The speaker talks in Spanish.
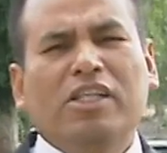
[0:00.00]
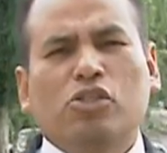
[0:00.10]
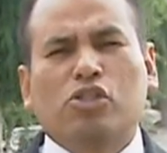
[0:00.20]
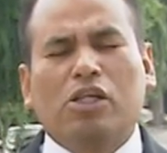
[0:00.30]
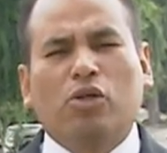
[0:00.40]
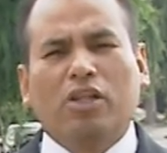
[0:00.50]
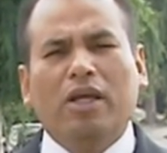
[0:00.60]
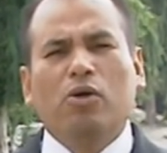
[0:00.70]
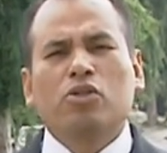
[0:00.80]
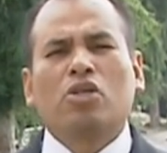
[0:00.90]
estos
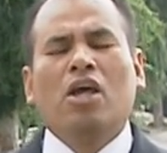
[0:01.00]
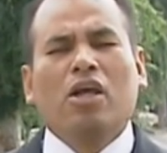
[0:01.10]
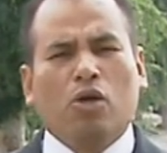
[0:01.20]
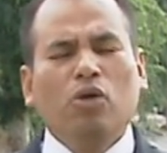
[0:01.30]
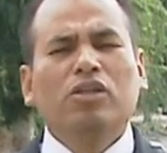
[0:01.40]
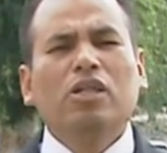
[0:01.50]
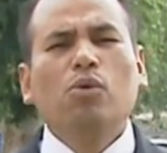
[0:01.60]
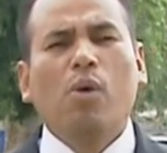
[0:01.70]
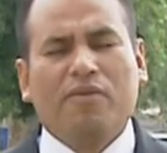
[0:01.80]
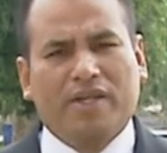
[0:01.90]
tiroteos
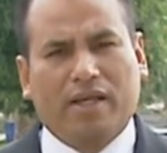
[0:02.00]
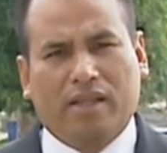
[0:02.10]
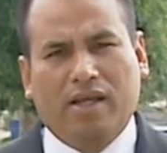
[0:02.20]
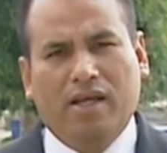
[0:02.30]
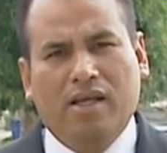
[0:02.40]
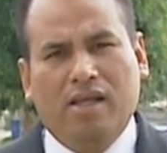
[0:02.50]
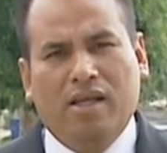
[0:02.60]
continúa abierta.